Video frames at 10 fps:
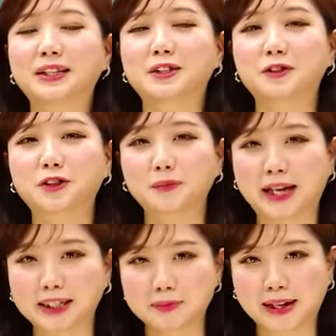자, 우리 그럼
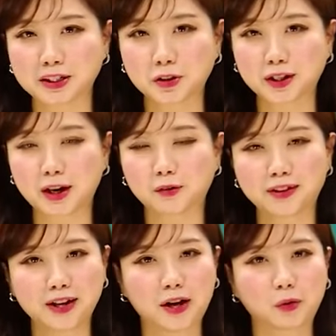다들 받으셨다라고
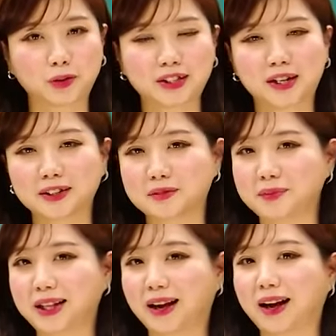생각하고
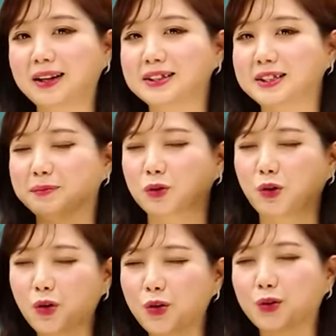시작하겠습니다. 학습
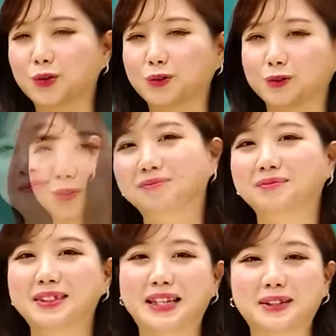고!
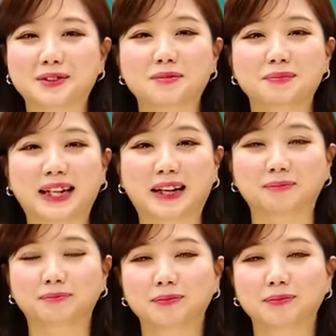자, 좋습니다.